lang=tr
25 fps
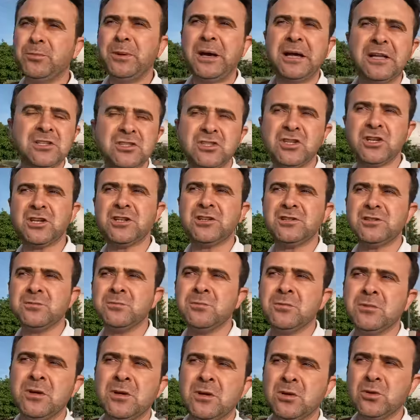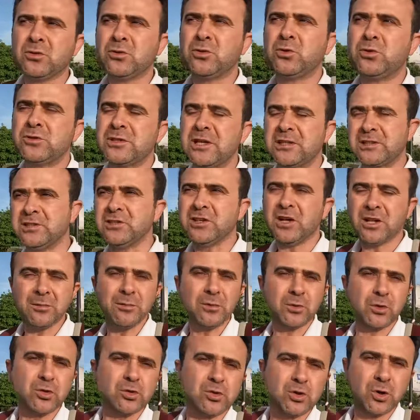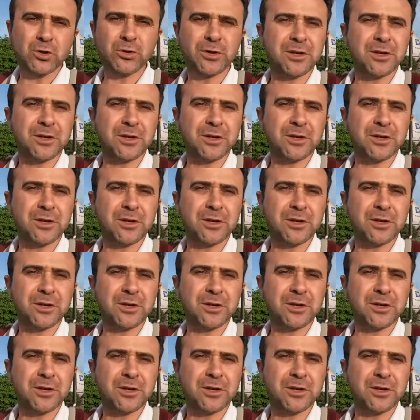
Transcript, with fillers: Bence satın alma gücü